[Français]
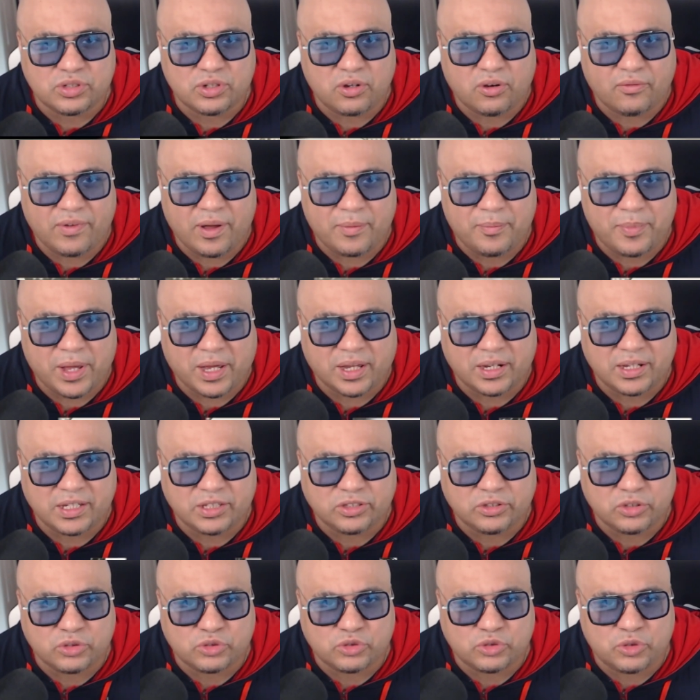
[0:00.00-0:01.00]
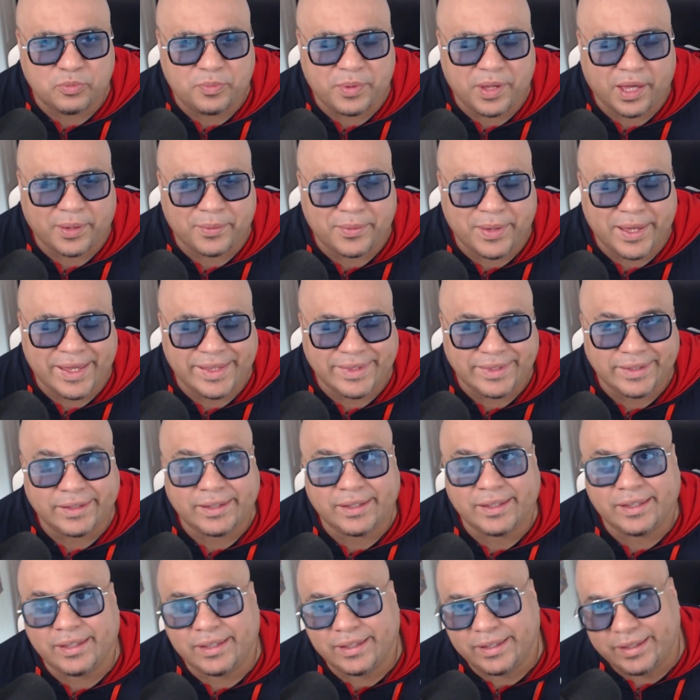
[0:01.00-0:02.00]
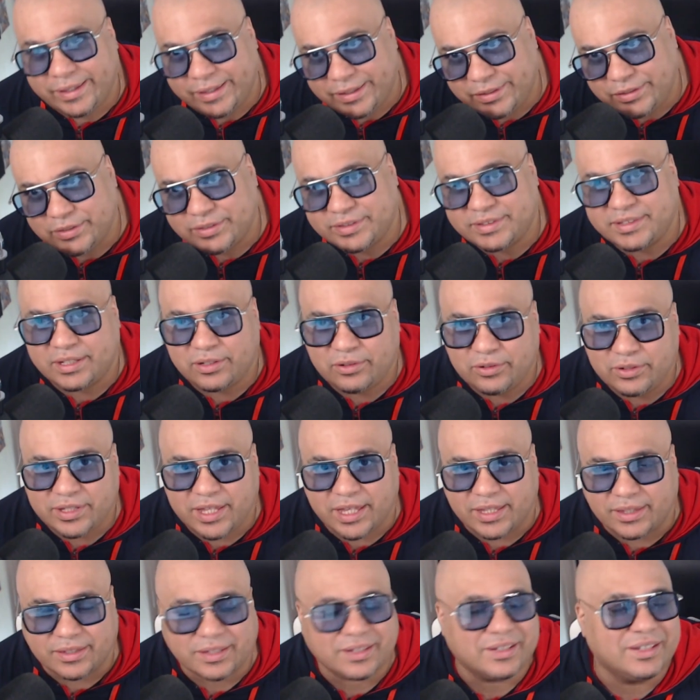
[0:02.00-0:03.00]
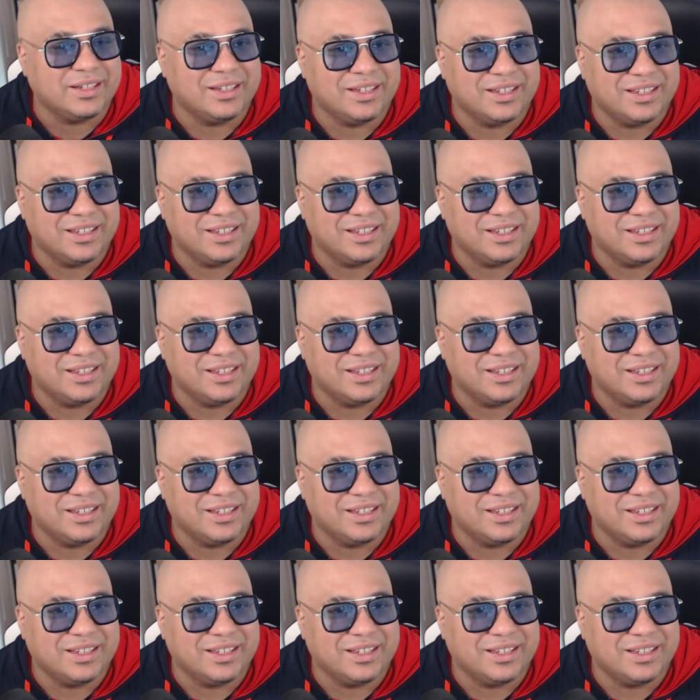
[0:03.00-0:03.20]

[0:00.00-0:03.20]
on va parler de Superman et de ses lunettes.